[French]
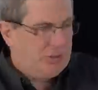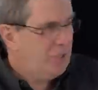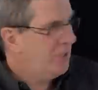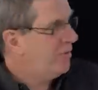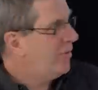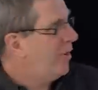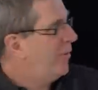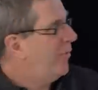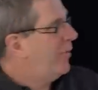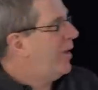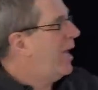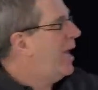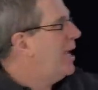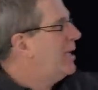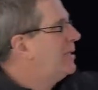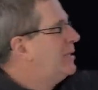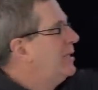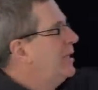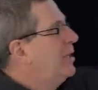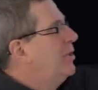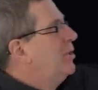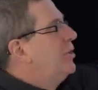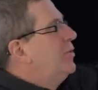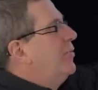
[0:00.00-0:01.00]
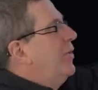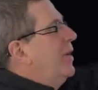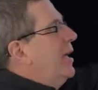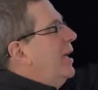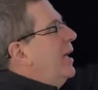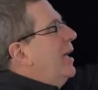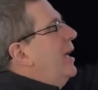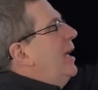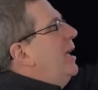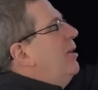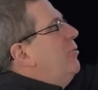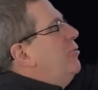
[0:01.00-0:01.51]
que je vais faire, c'est que je vais
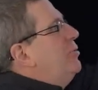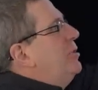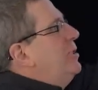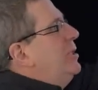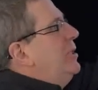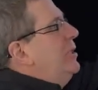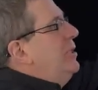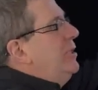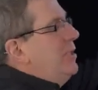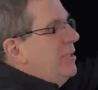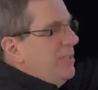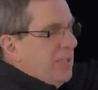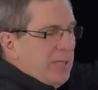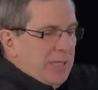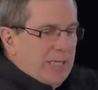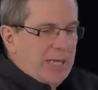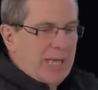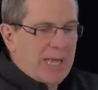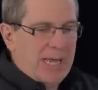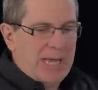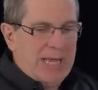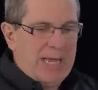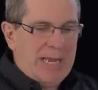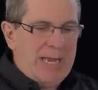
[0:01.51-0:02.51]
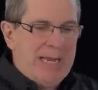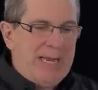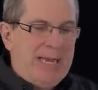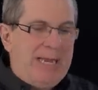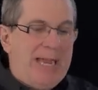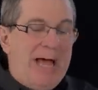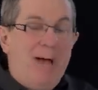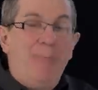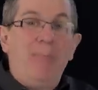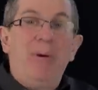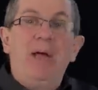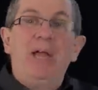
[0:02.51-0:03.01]
réutiliser
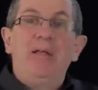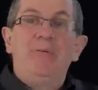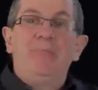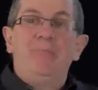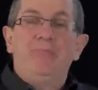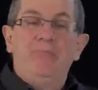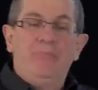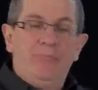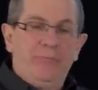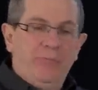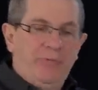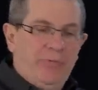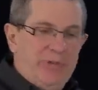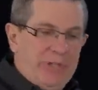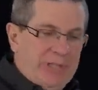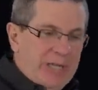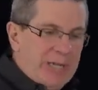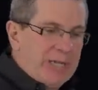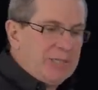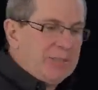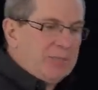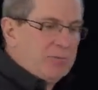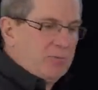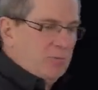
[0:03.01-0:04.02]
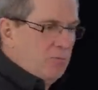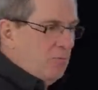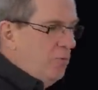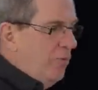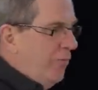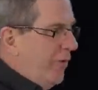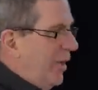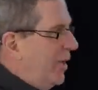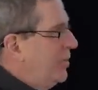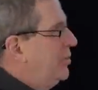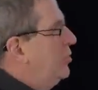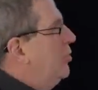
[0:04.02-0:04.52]
la même vitesse
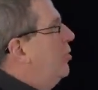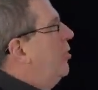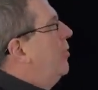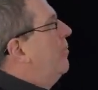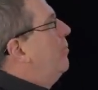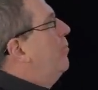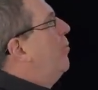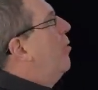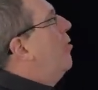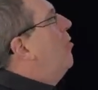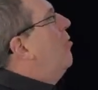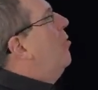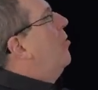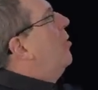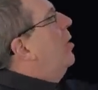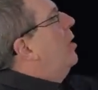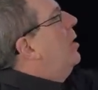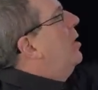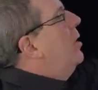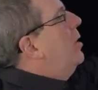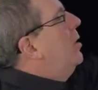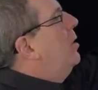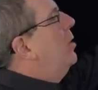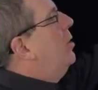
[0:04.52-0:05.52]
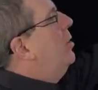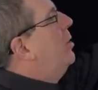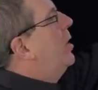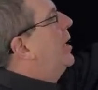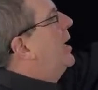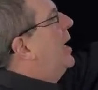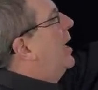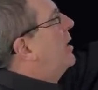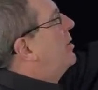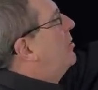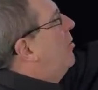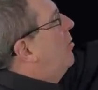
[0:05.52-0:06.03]
ouverture pour le
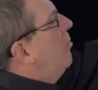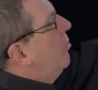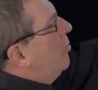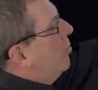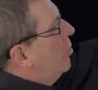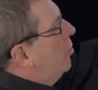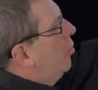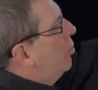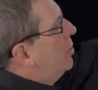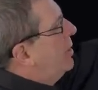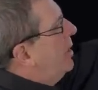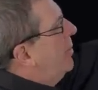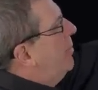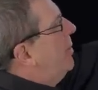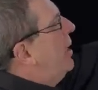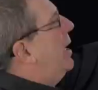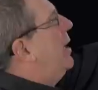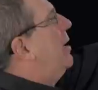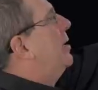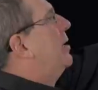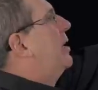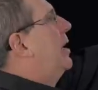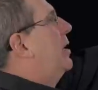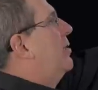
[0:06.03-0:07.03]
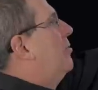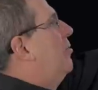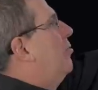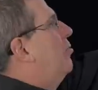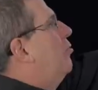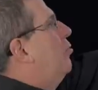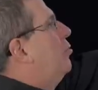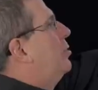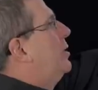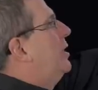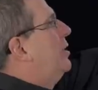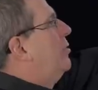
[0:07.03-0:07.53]
carton côté blanc, le carton
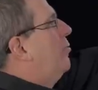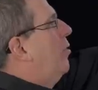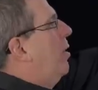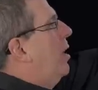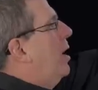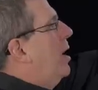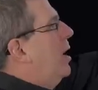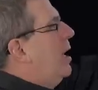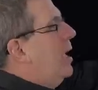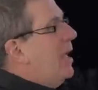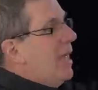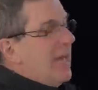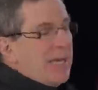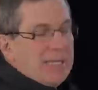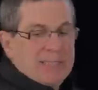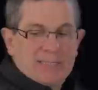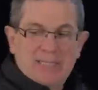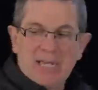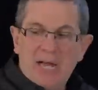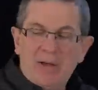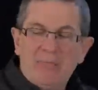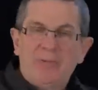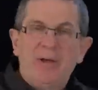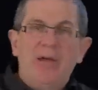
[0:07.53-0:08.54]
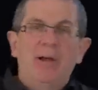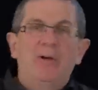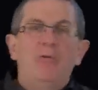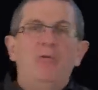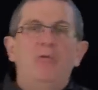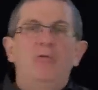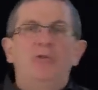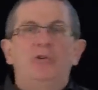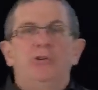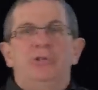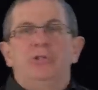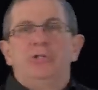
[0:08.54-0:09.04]
côté noir, sans faire
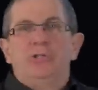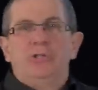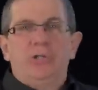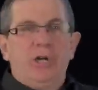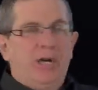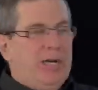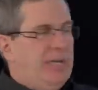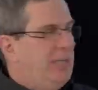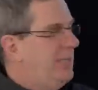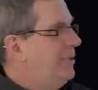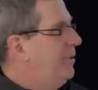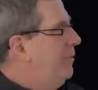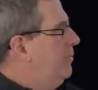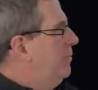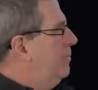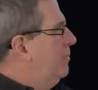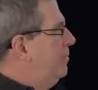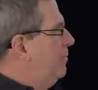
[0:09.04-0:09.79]
aucune correction.